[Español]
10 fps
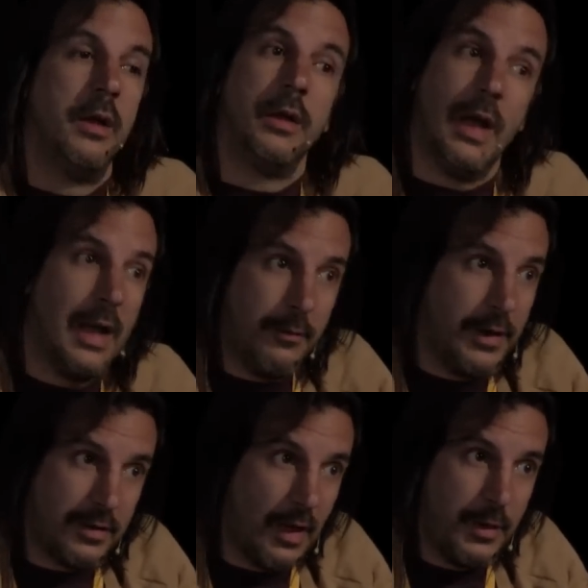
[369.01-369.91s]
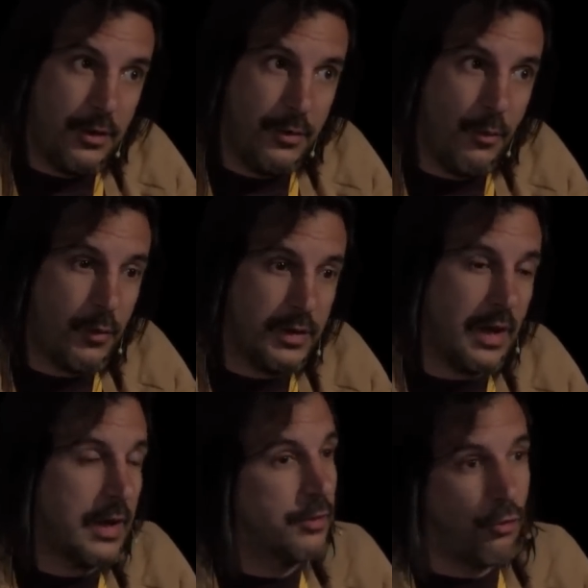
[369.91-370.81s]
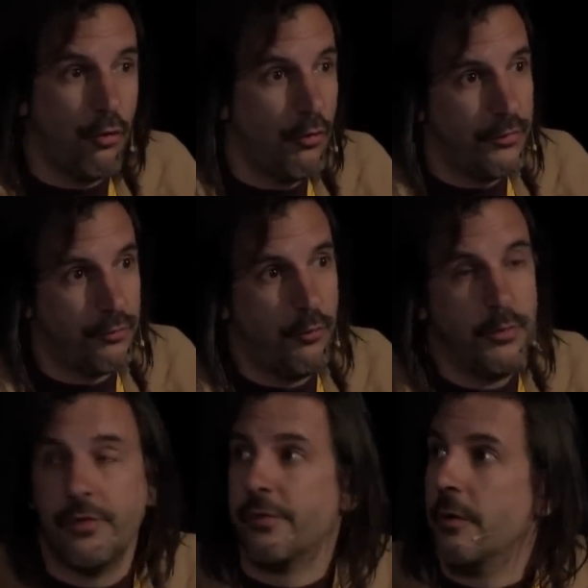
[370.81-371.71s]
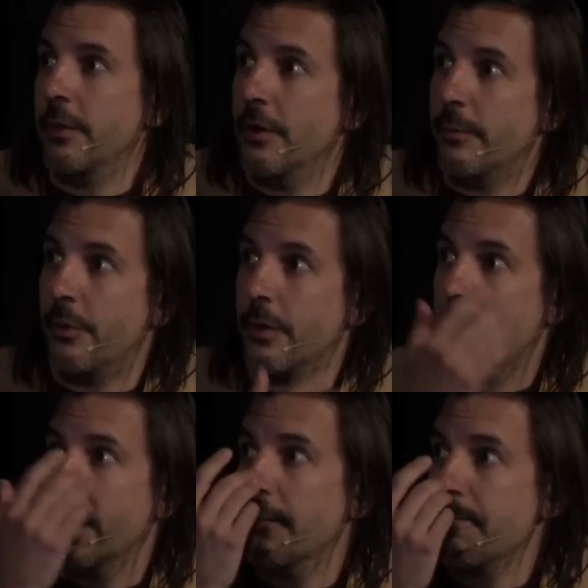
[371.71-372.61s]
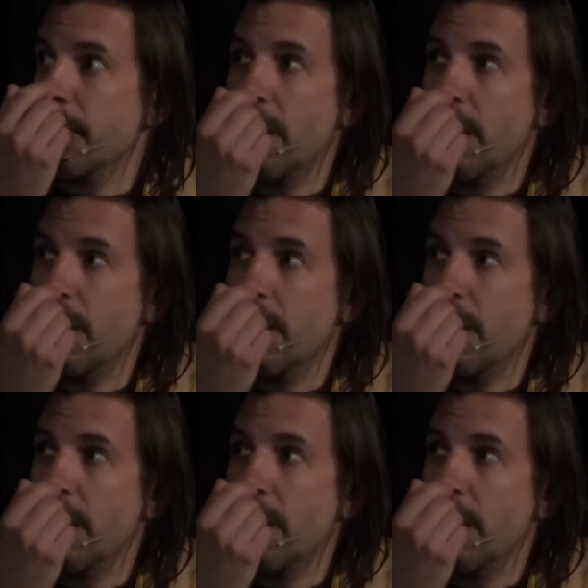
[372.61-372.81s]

Y a la vez también nos dimos cuenta que todo eso no hubiese servido porque,